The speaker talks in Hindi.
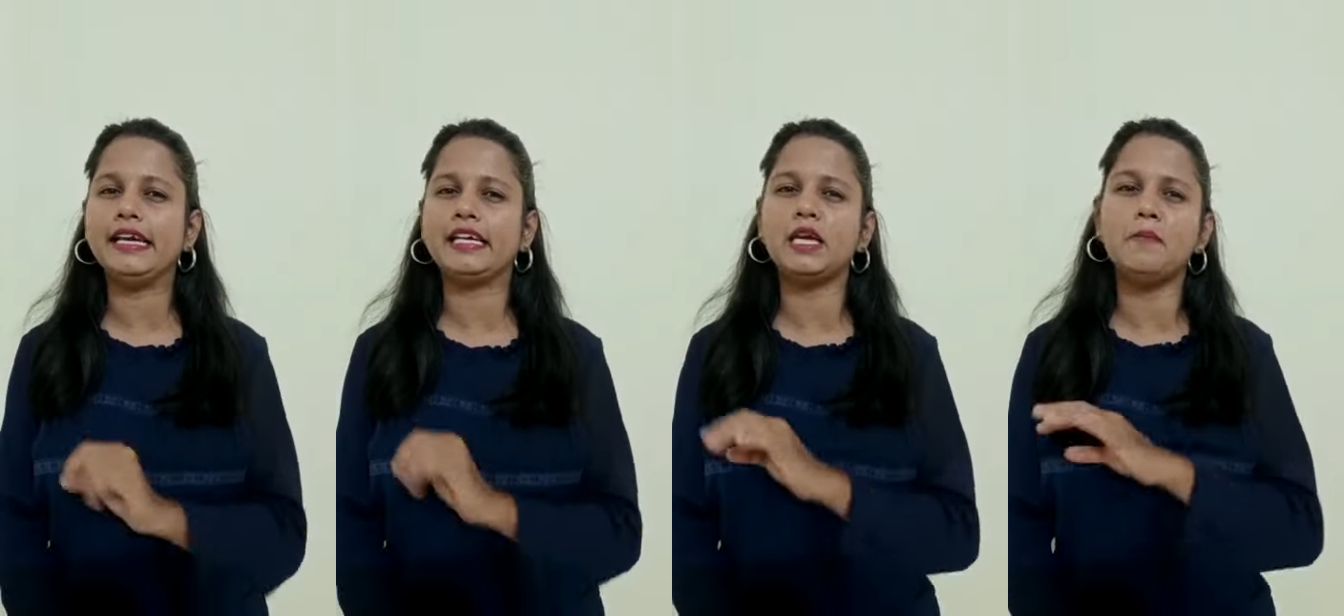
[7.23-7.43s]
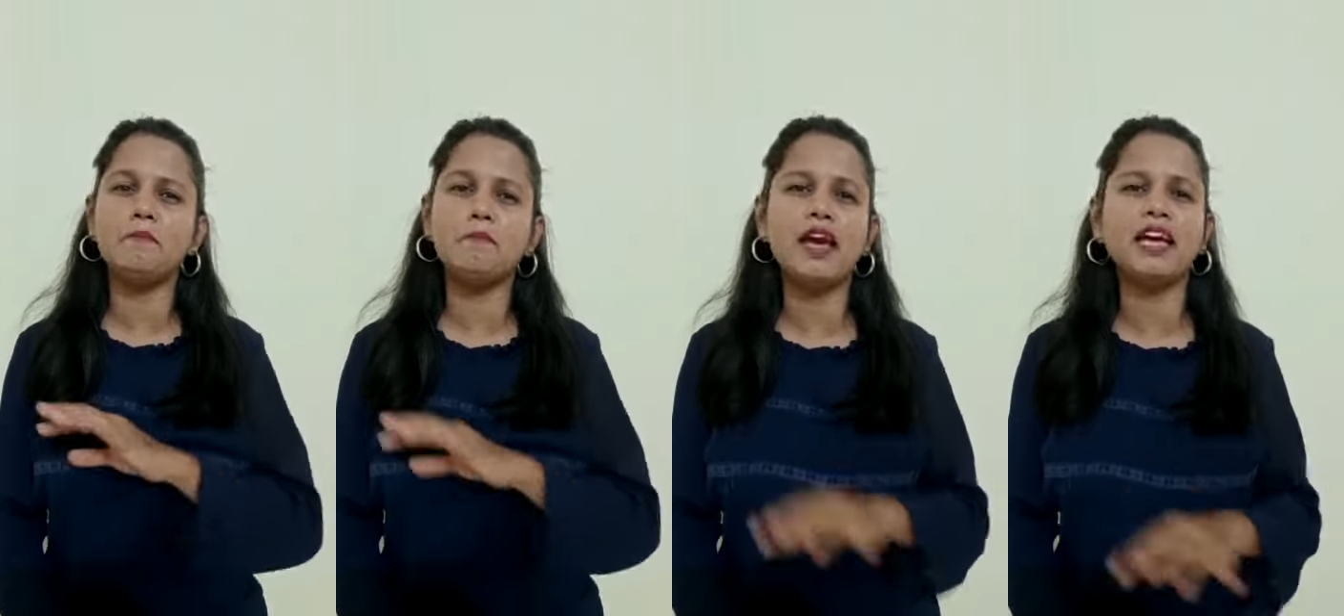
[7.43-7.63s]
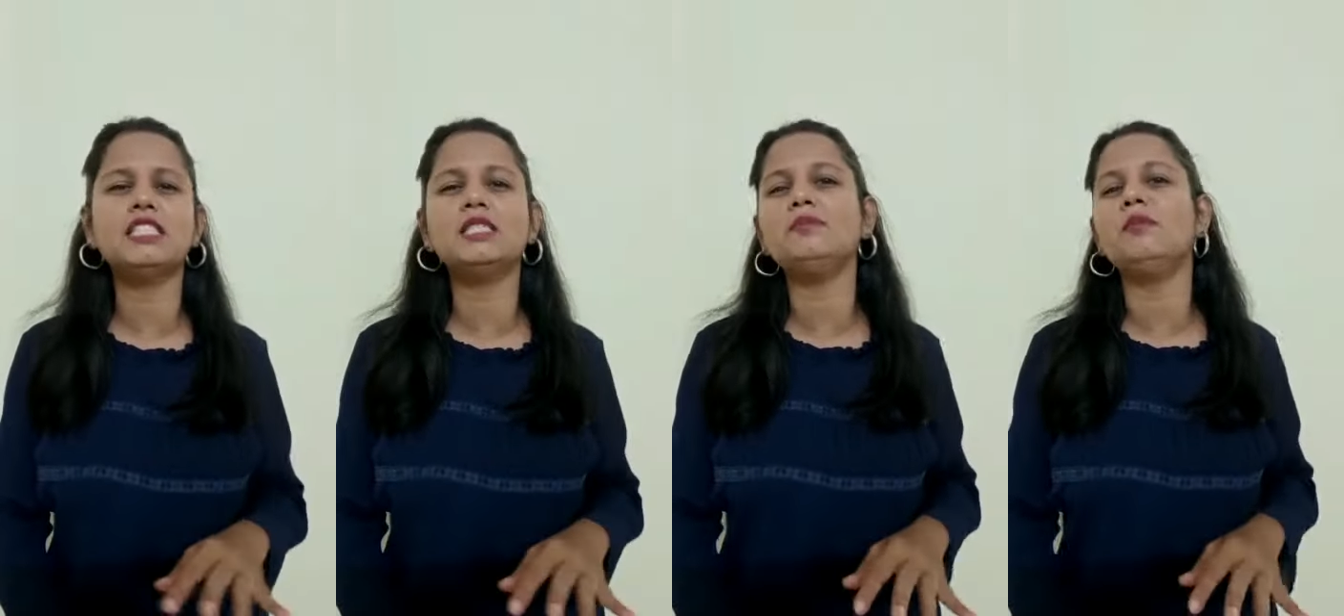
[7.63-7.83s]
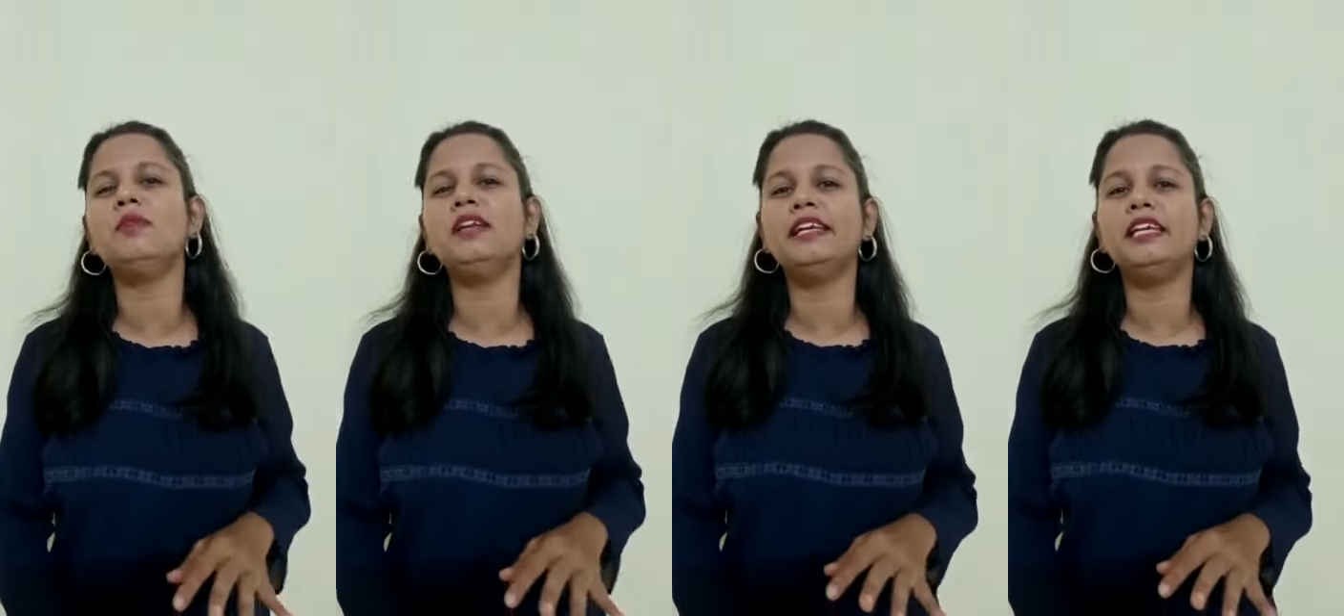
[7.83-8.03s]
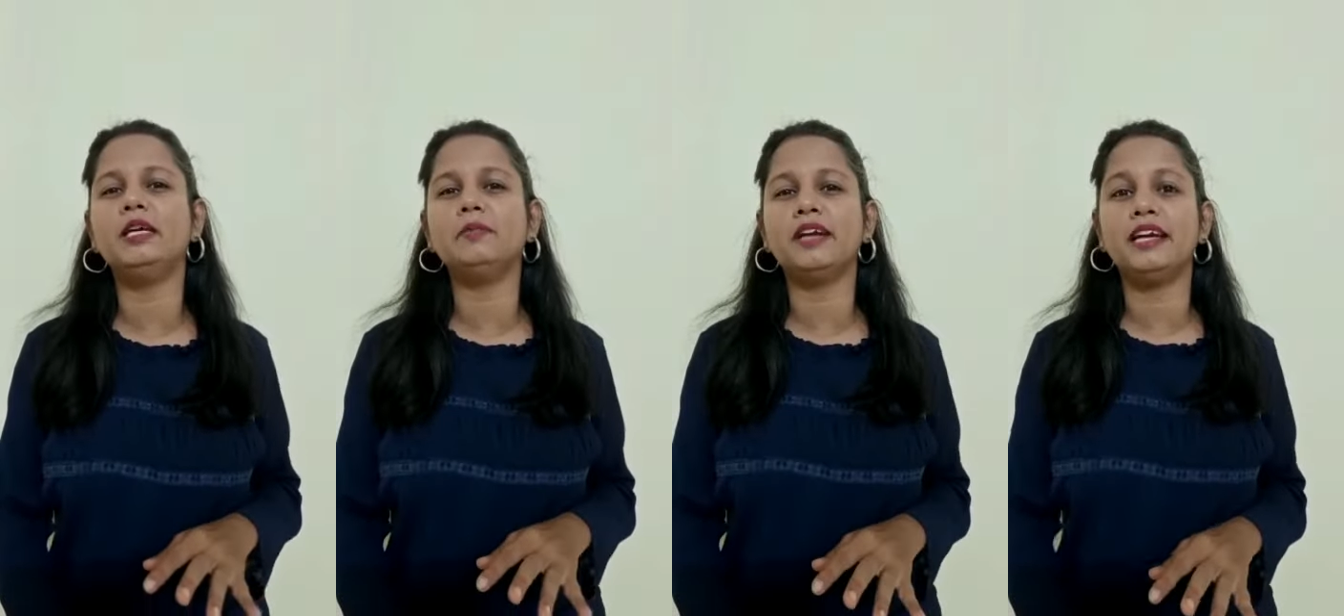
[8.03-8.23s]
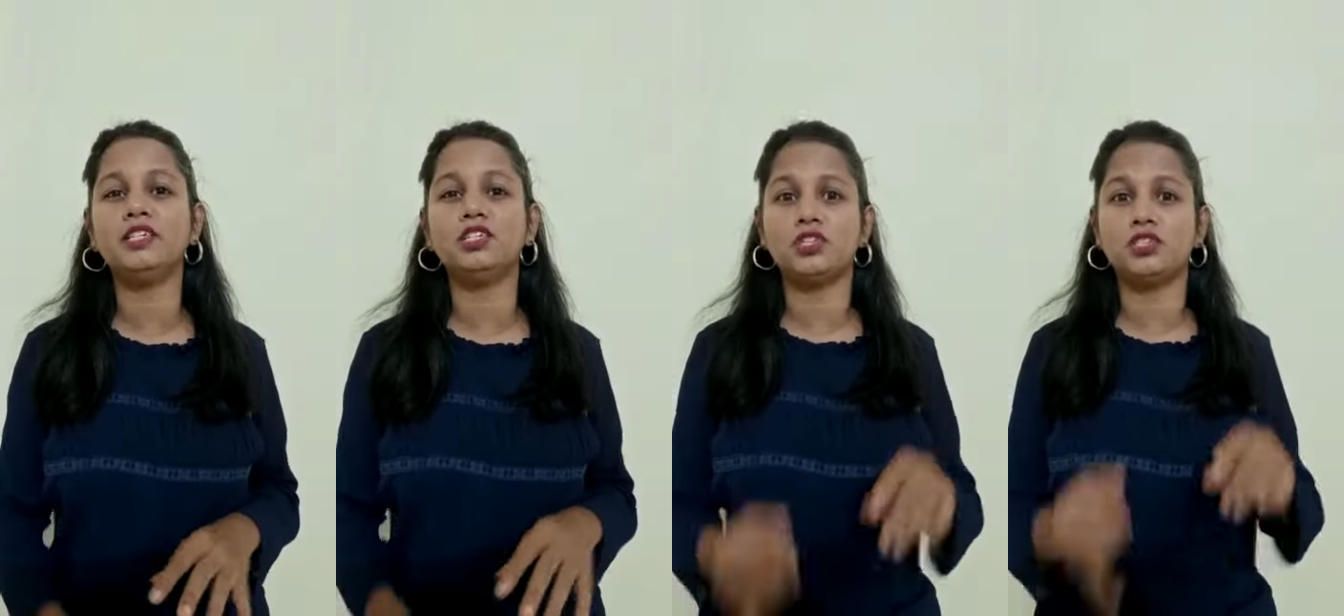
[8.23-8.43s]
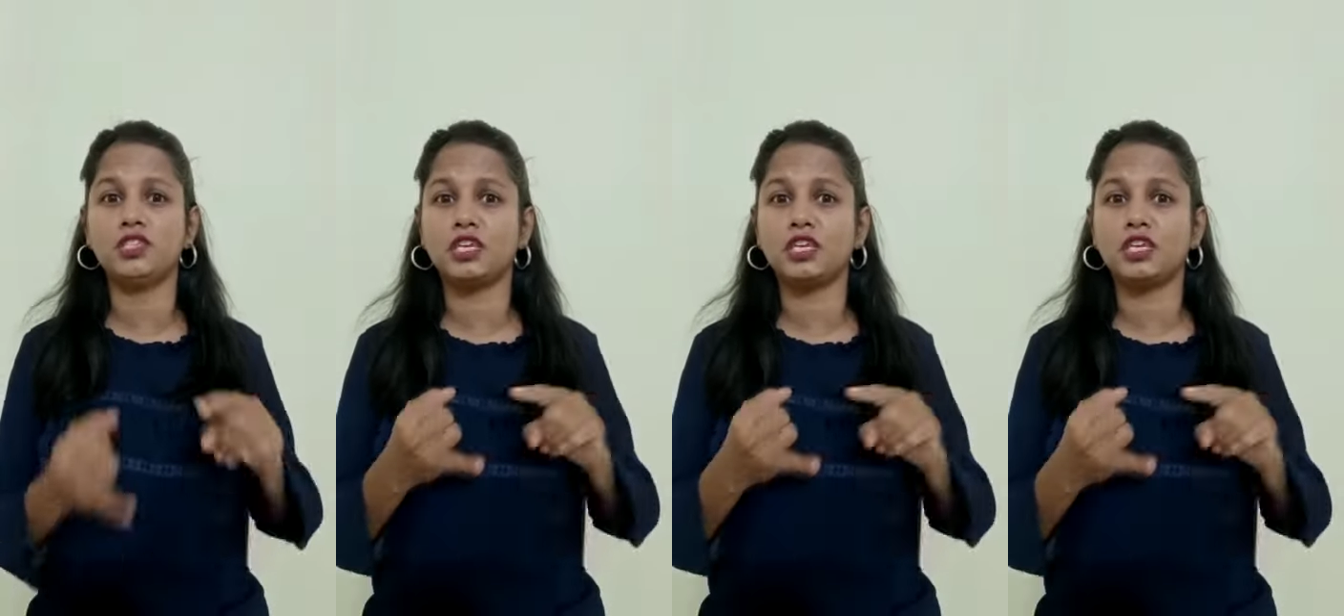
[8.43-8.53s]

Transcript: के मैक्सिमम लीडिंग ब्रांड जैसे